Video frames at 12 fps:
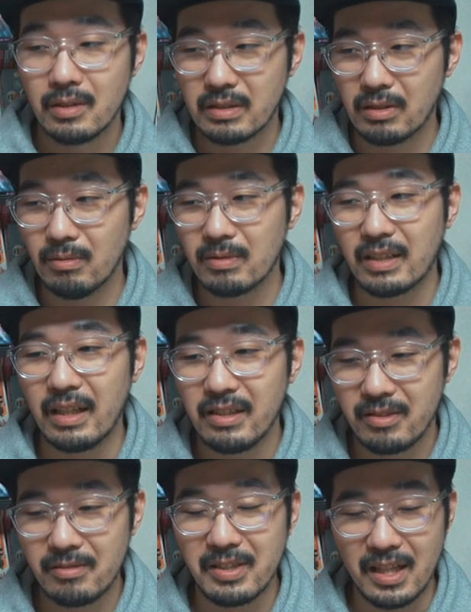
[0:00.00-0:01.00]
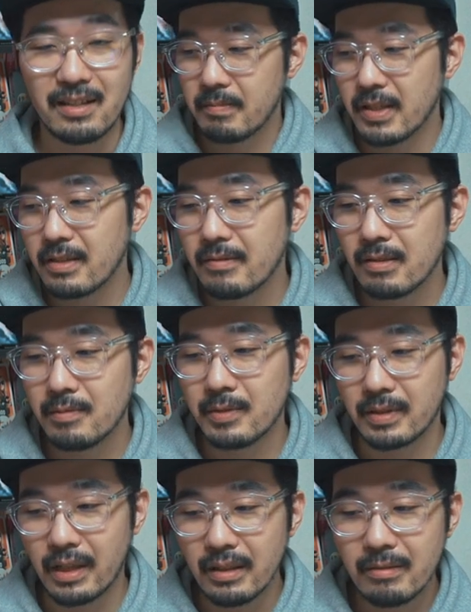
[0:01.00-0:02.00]
超大衆じゃんめちゃめちゃ
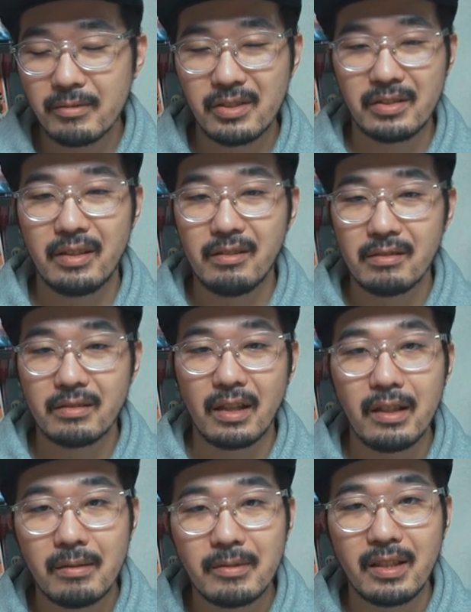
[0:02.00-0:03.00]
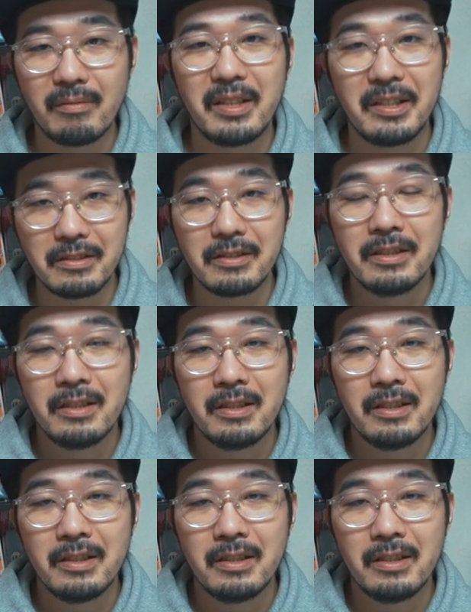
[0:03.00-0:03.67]
もう誰でも知ってる誰でも食べれる